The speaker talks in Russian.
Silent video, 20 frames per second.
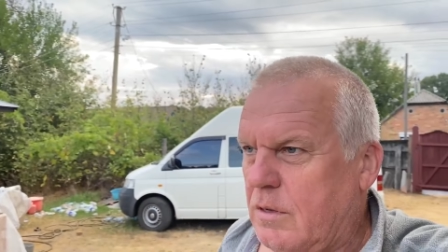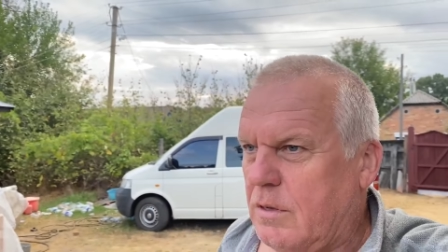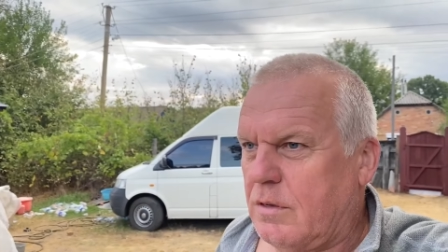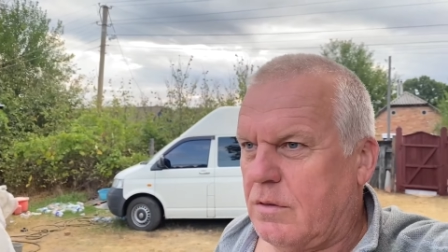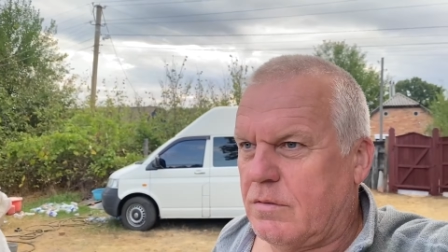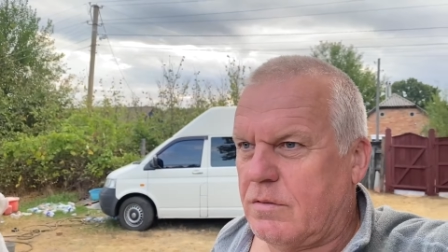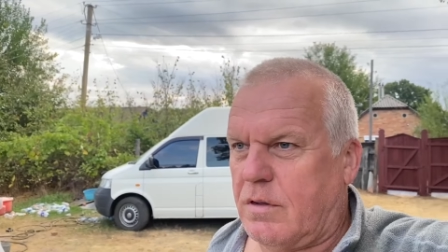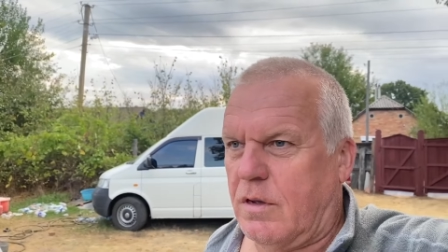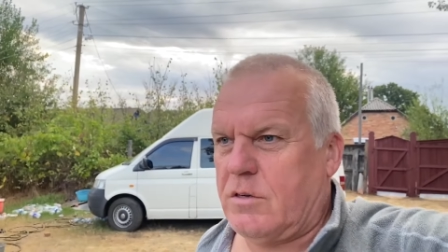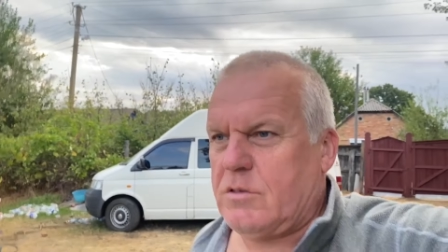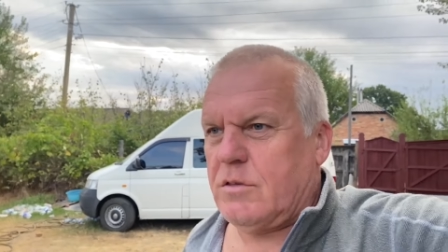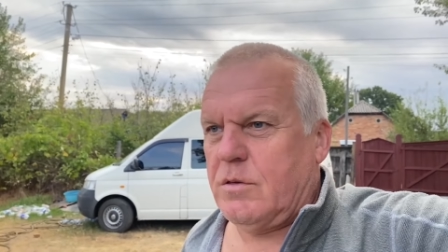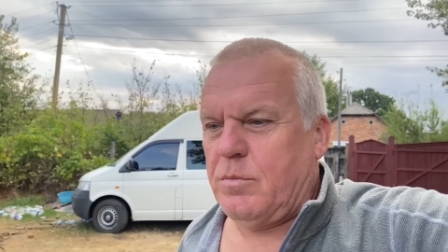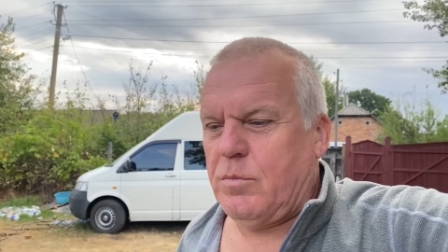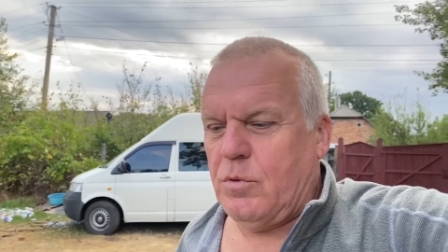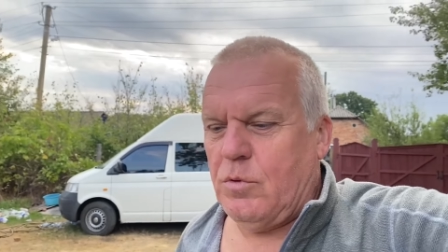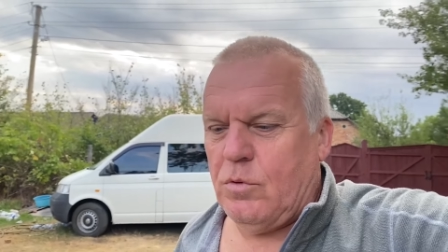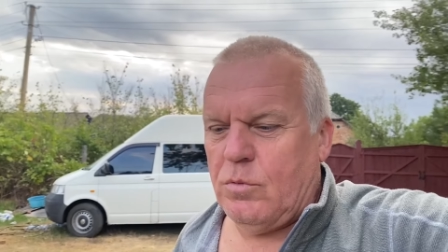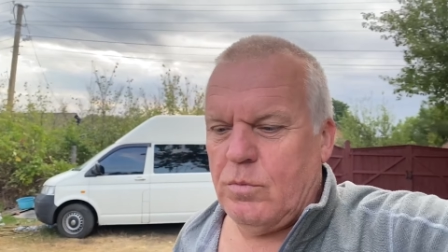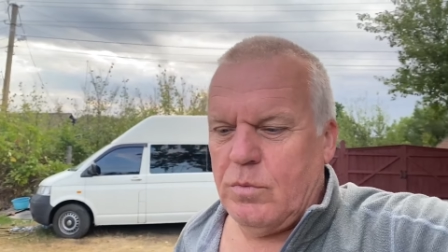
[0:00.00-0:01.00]
С каждым
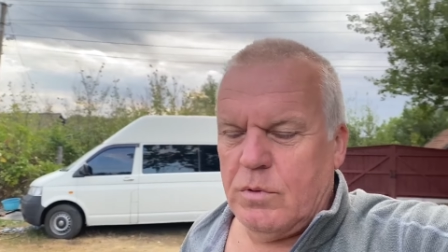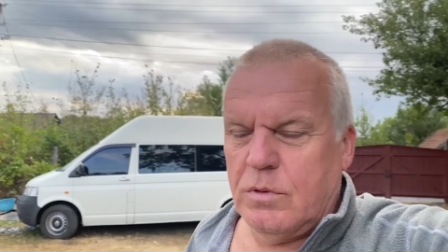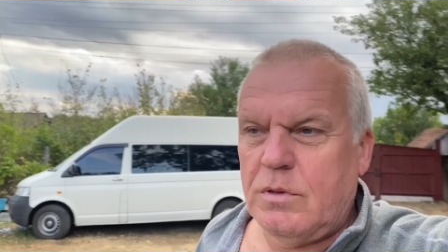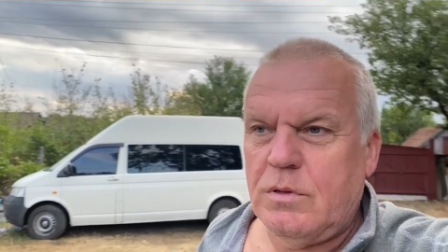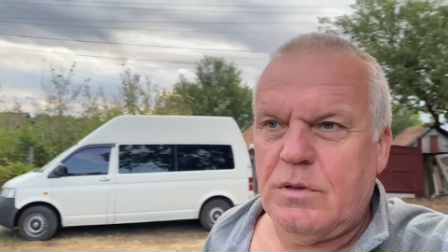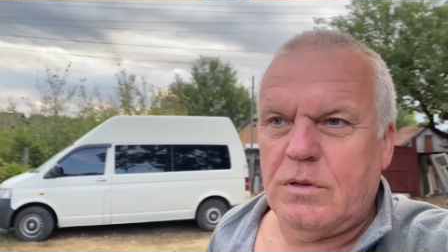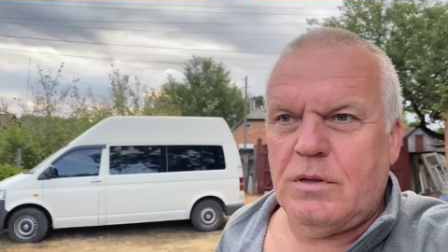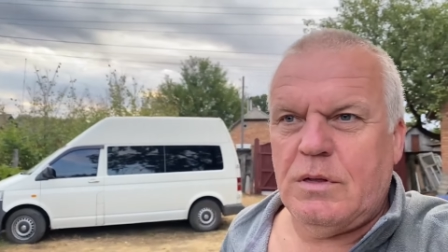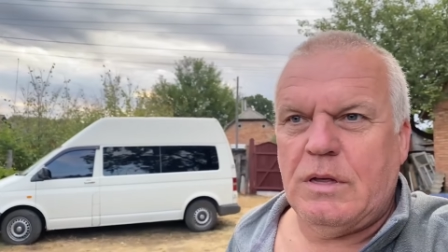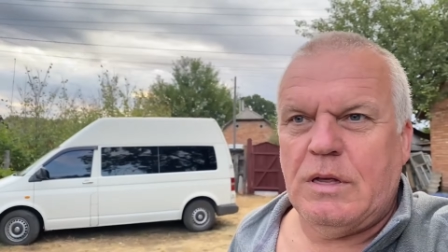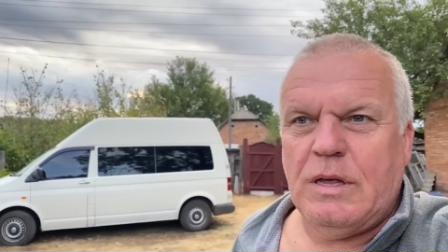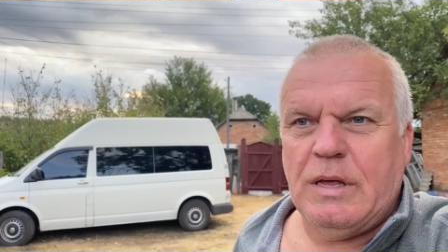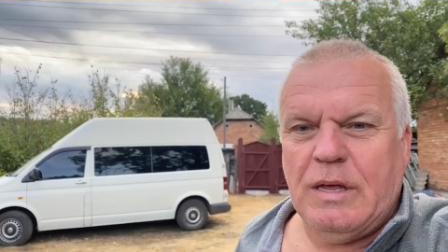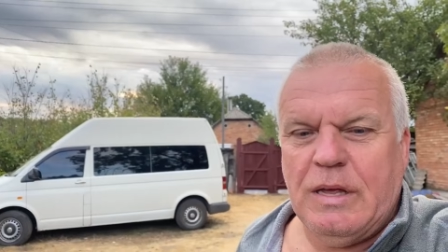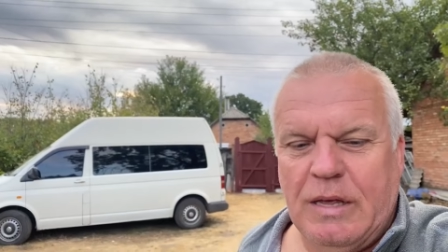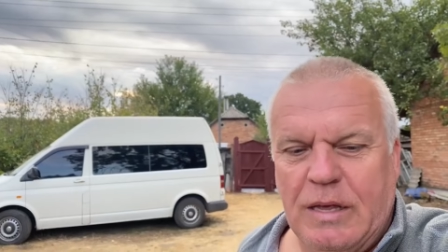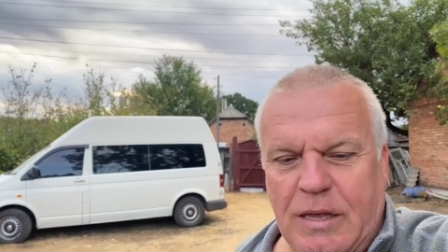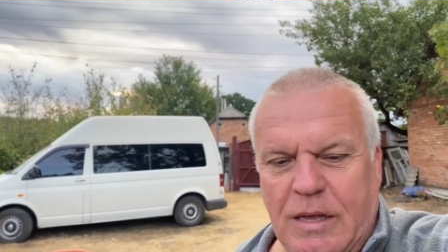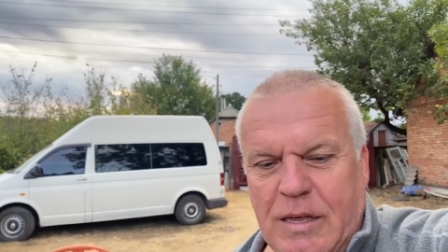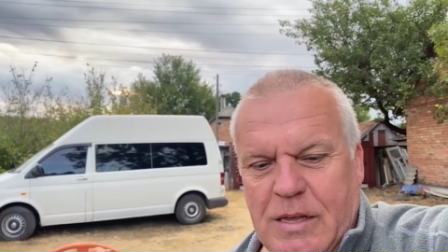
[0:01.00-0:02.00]
днем
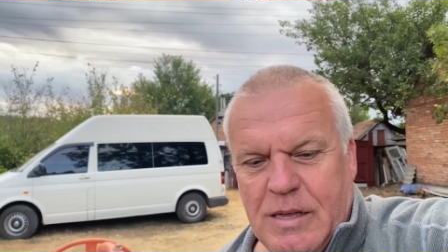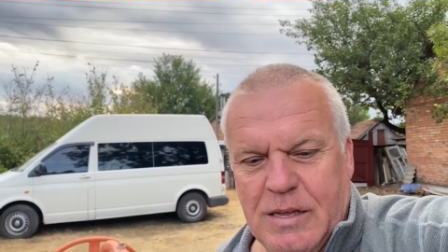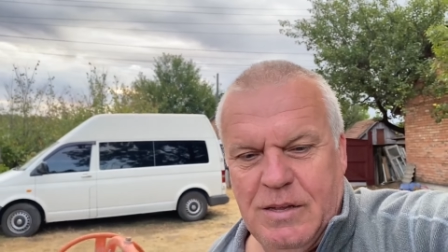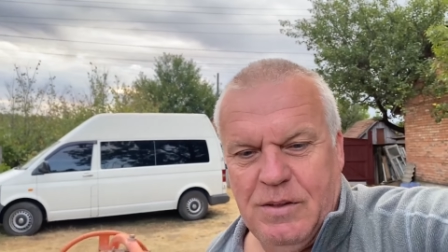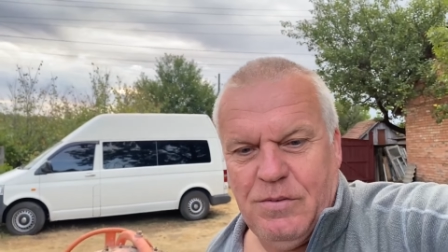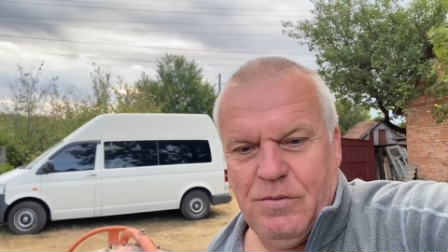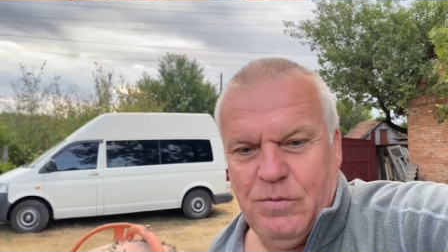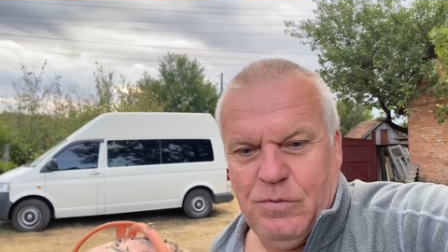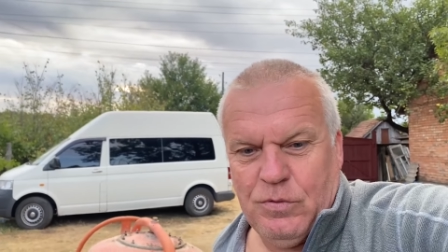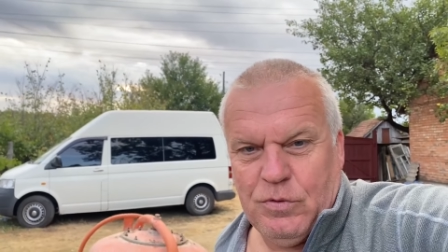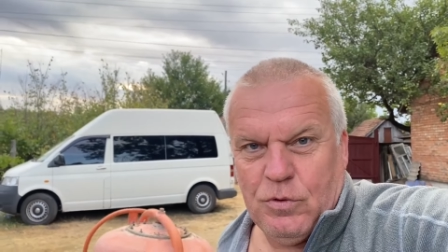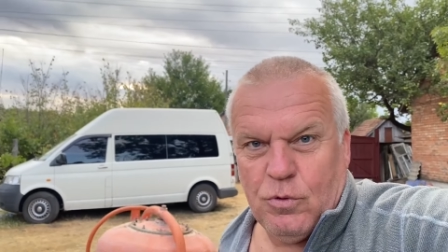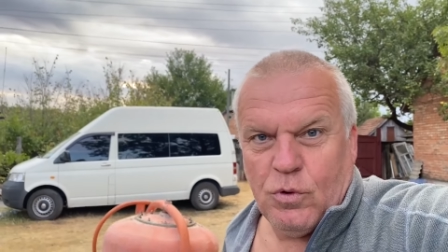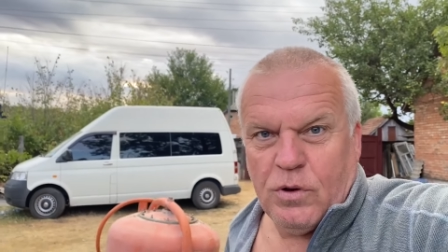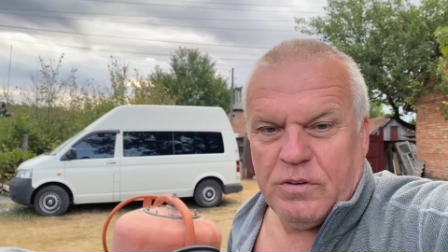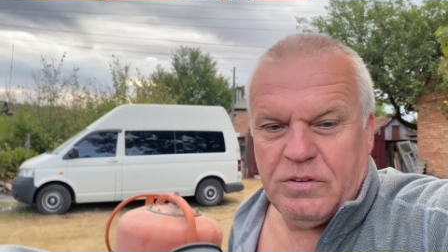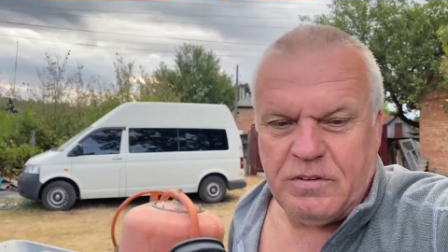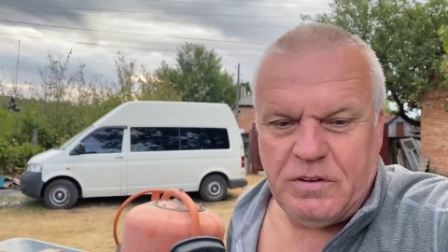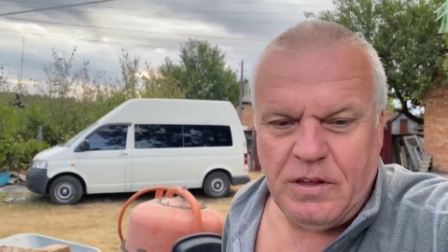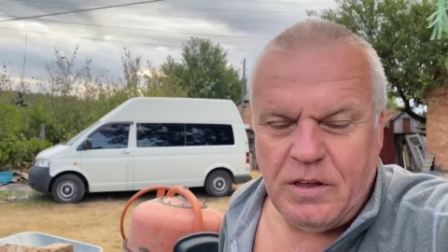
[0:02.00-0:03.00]
все
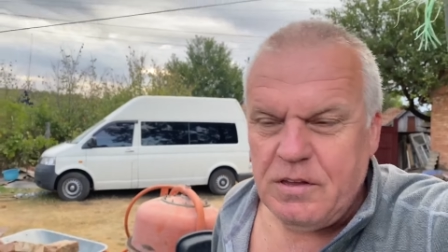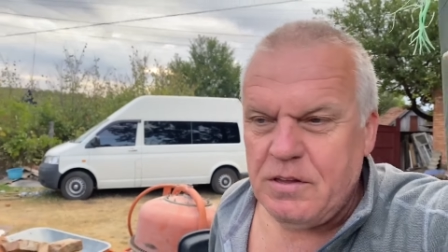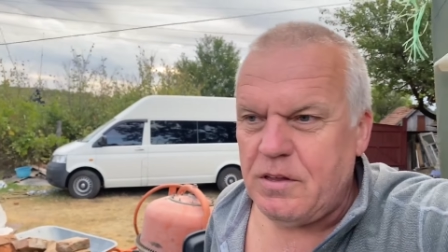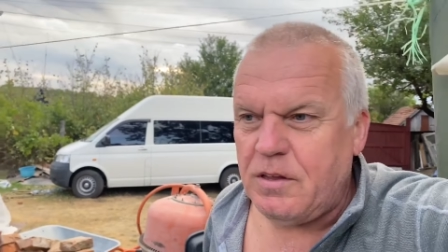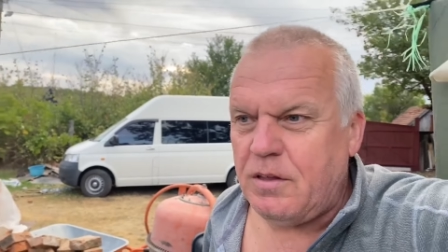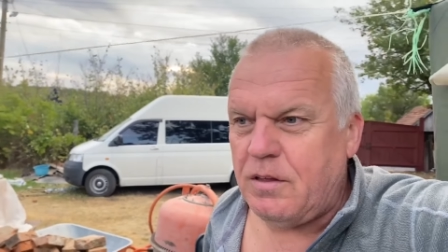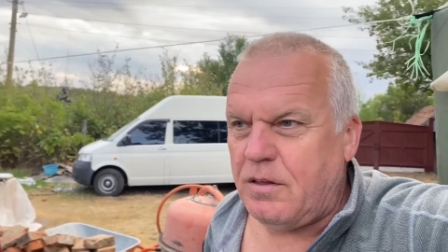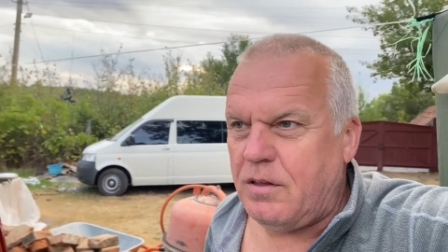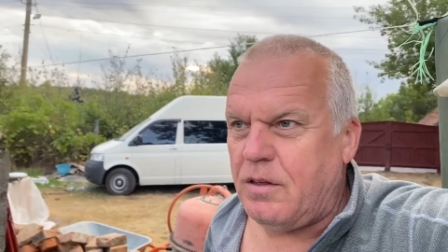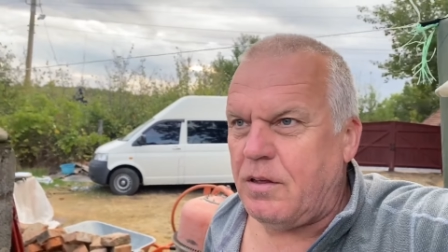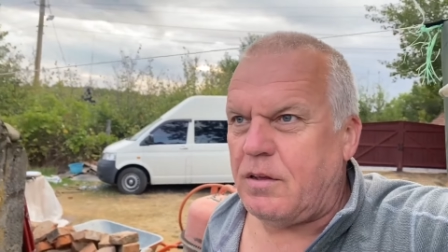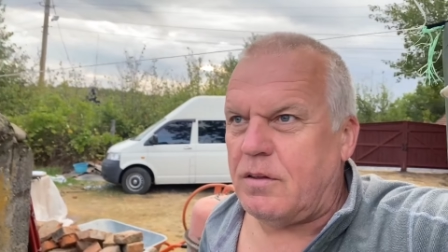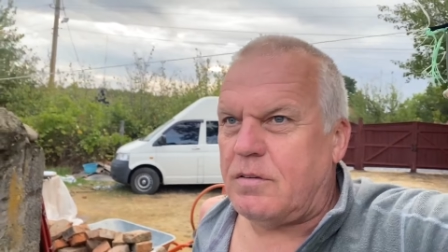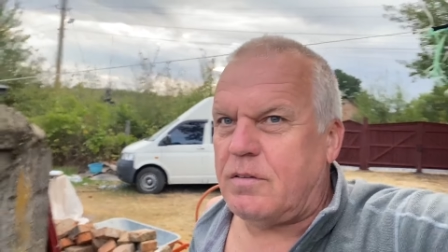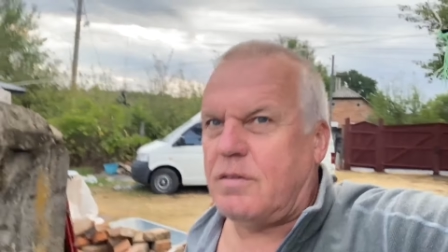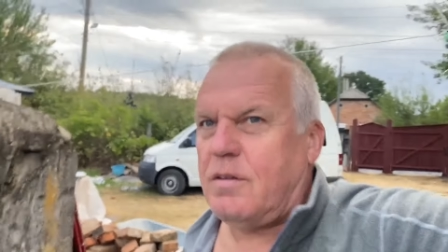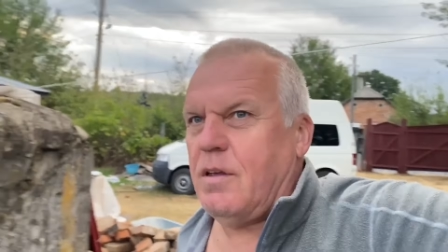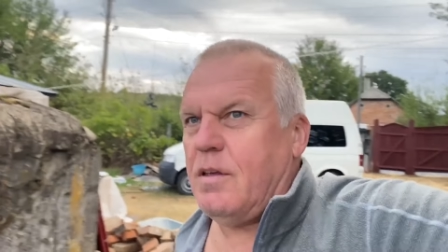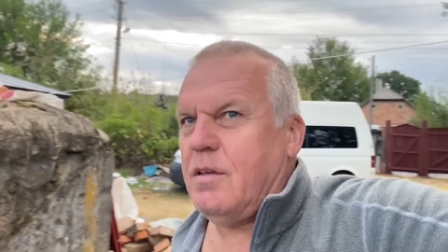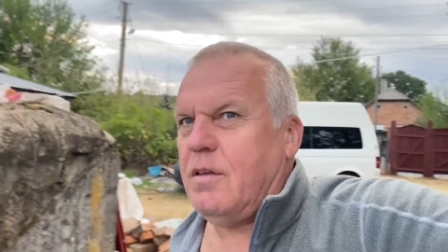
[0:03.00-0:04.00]
осенний и
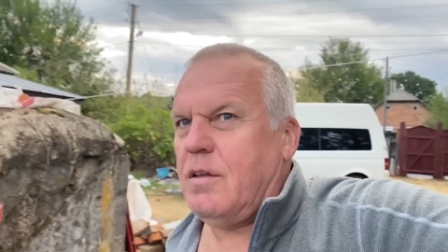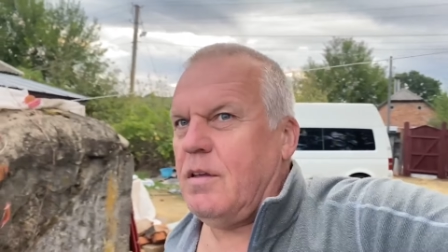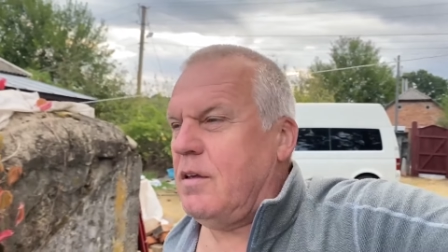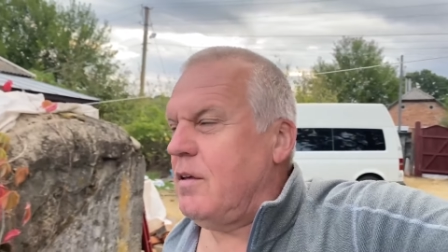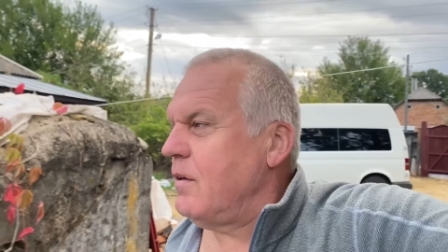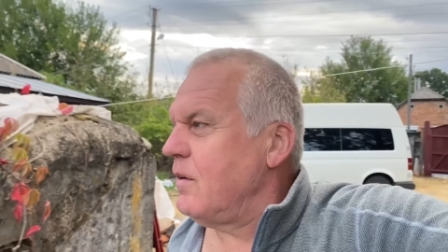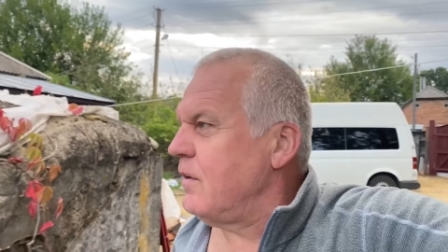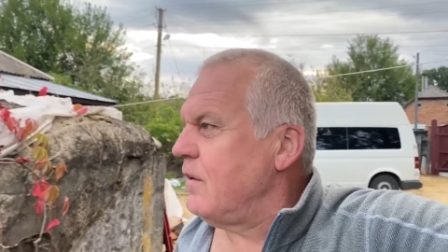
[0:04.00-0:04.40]
осенний.